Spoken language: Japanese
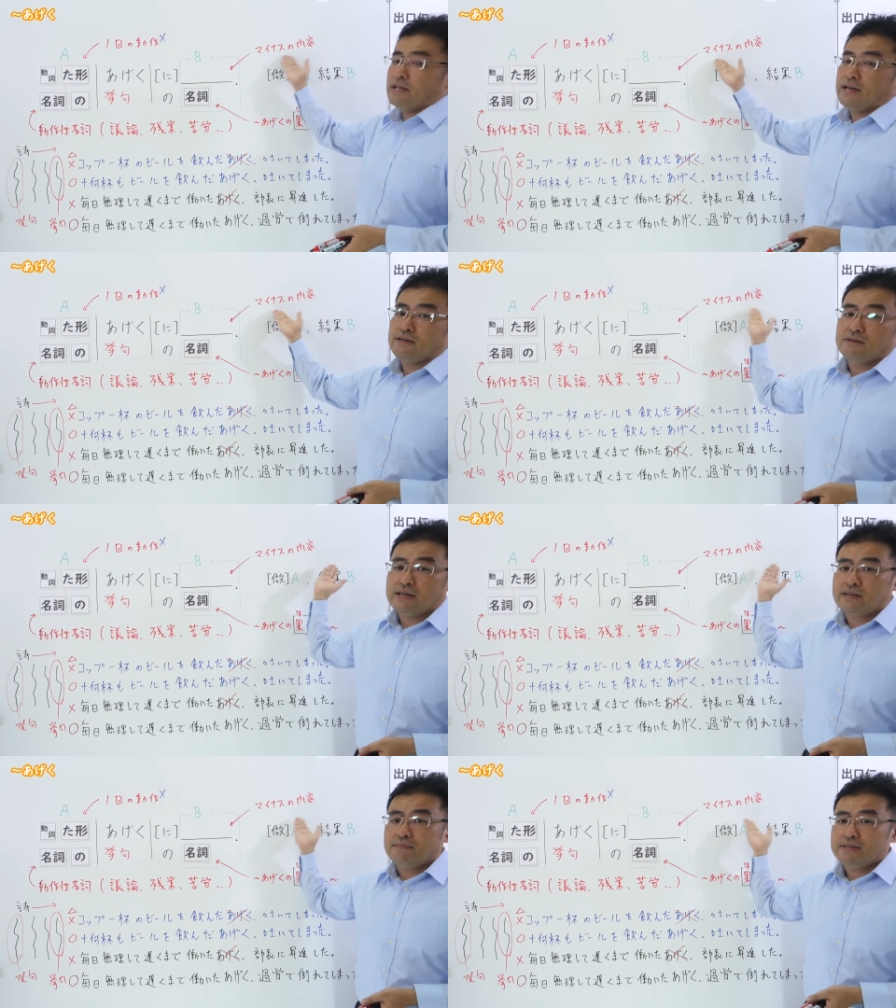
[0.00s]
内容
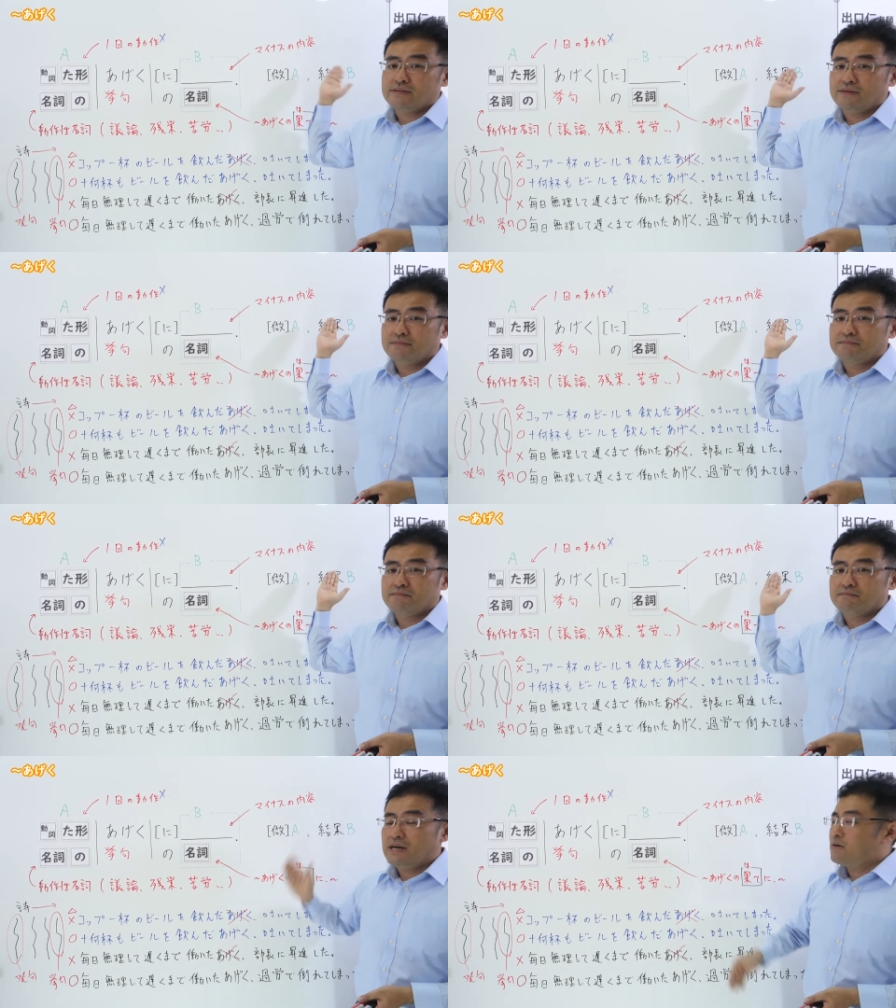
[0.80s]
がきますよ。
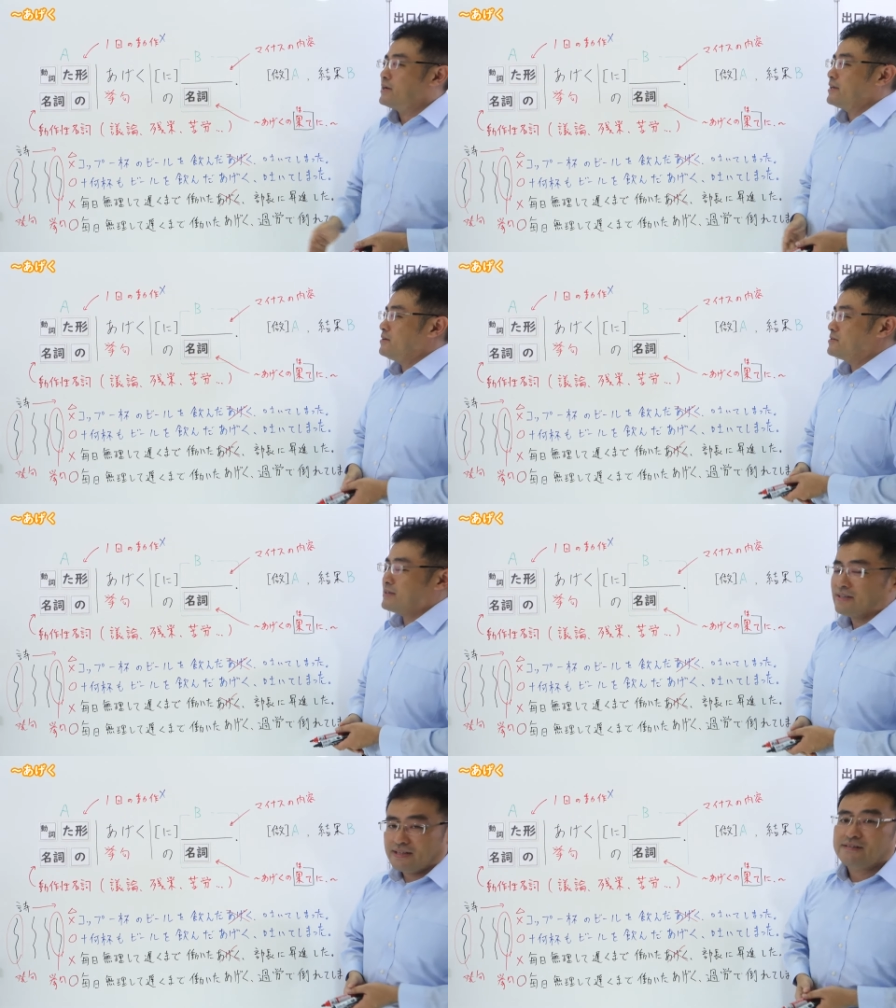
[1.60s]
まあこれ気を
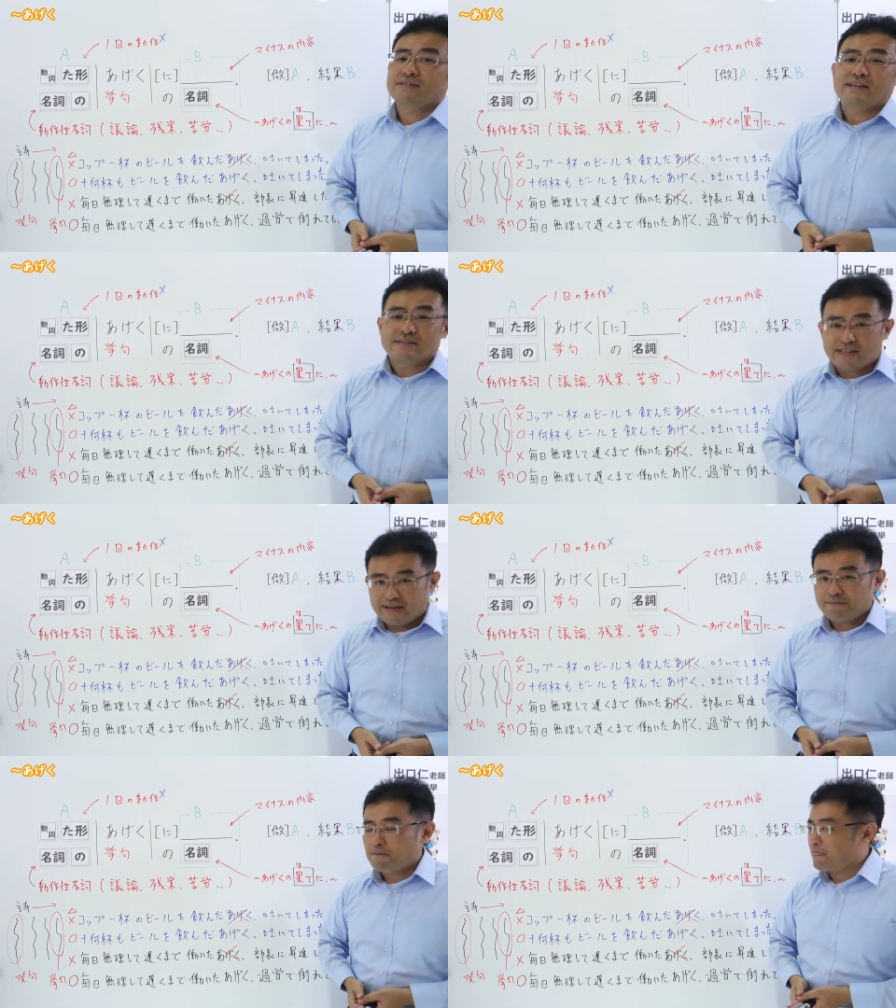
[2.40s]
つけてくだ
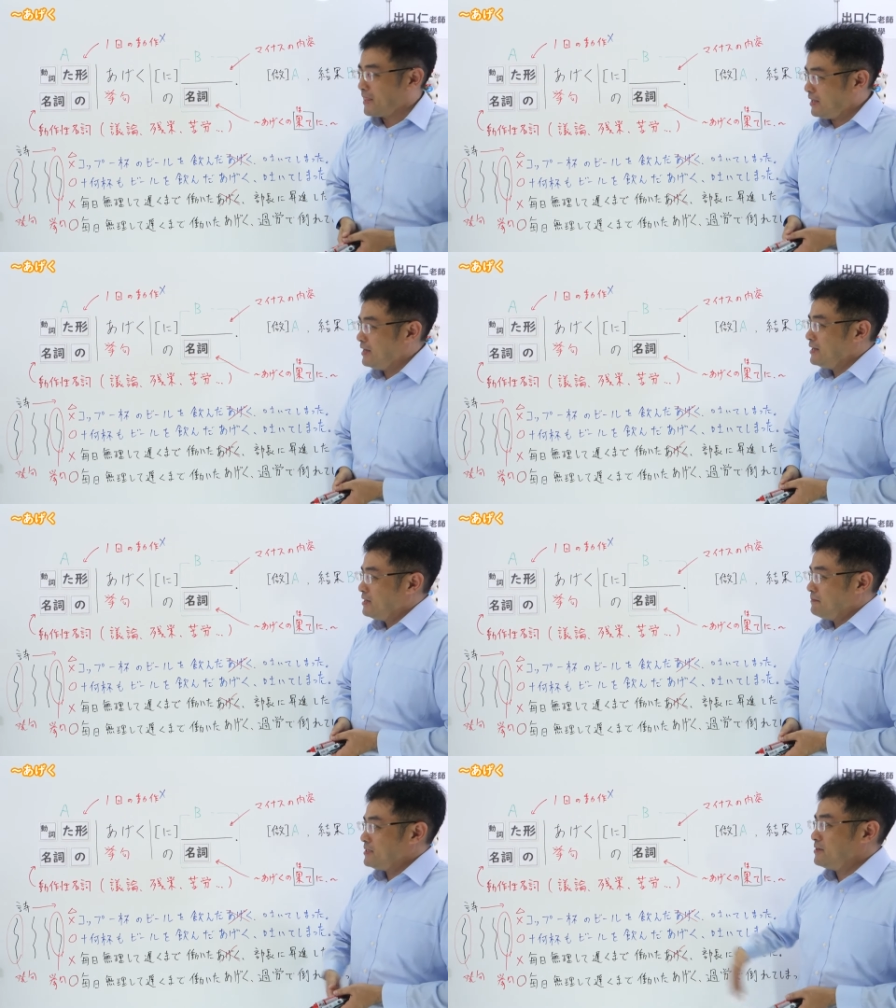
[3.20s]
さい。ね。
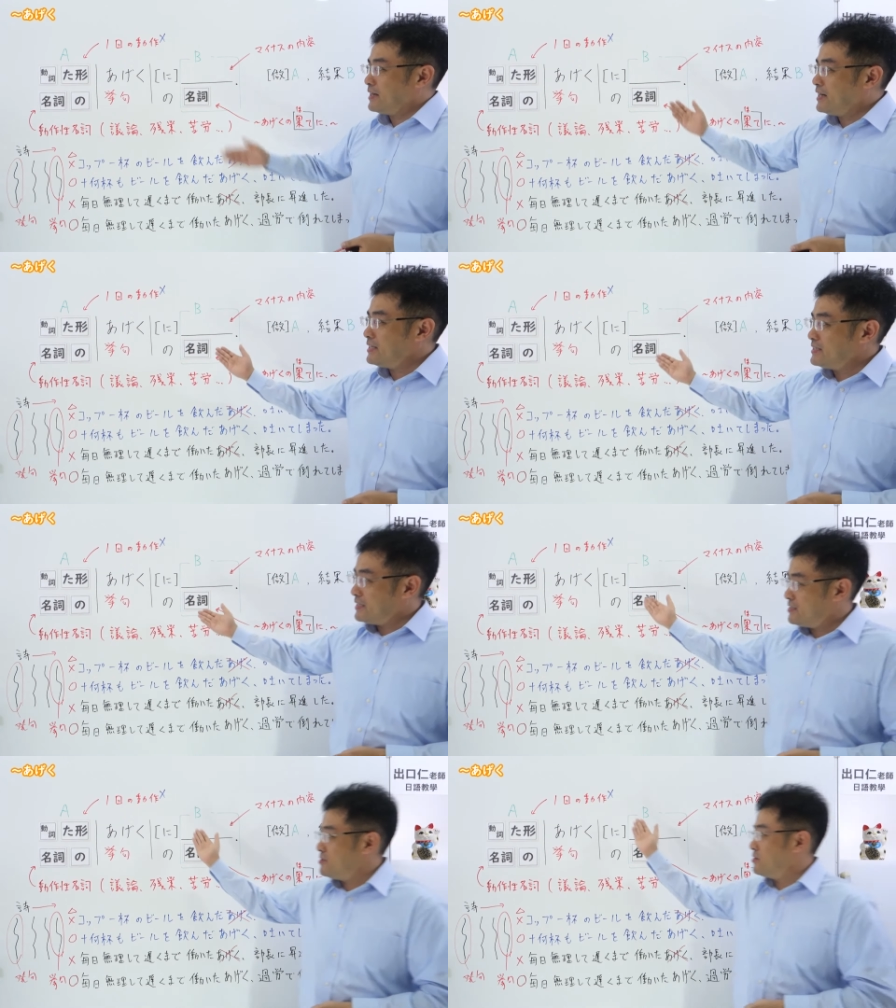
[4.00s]
まあ、それから接